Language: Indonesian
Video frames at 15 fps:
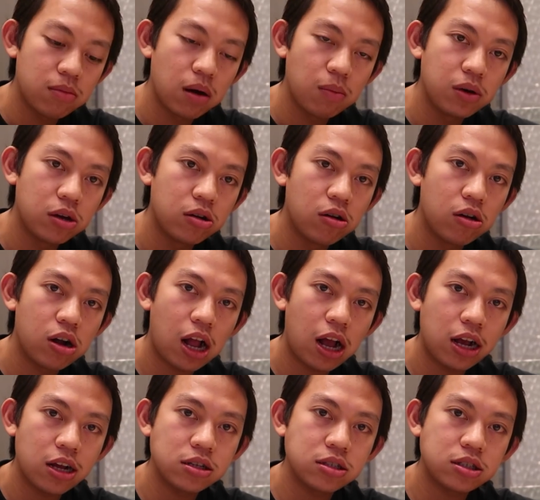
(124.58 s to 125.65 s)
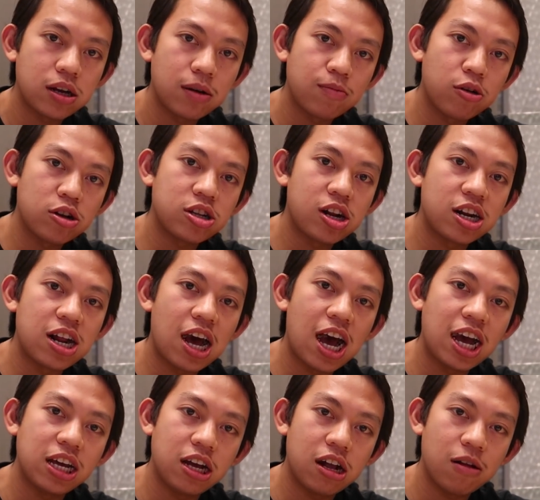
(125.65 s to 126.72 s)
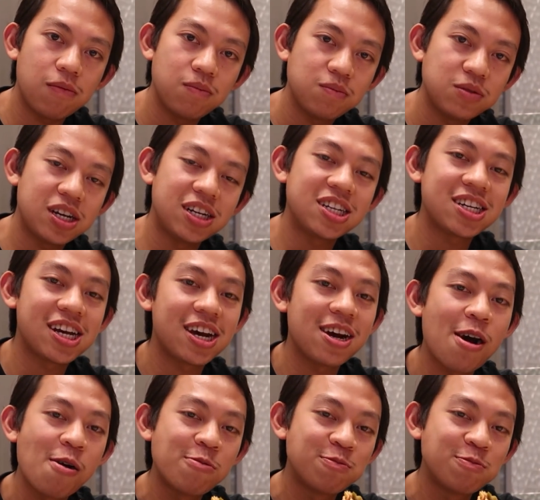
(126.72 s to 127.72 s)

Babi goreng campur selada air. Canda saya.